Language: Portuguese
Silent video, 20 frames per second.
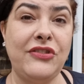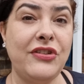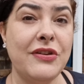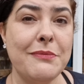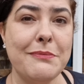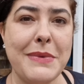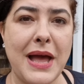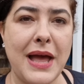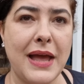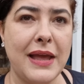
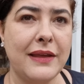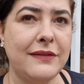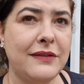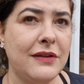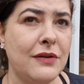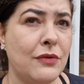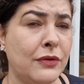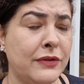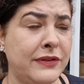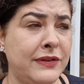demais,
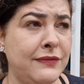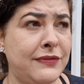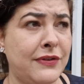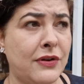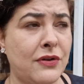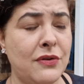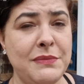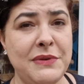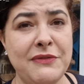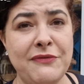inclusive
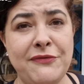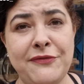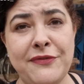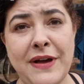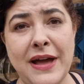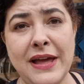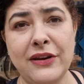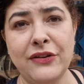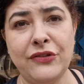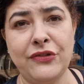já comi
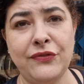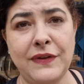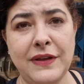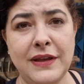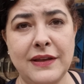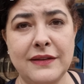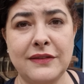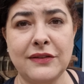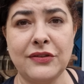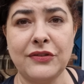várias
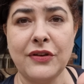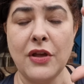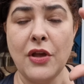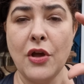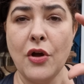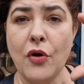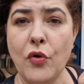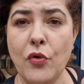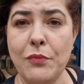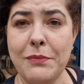vezes
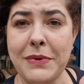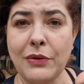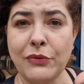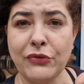uma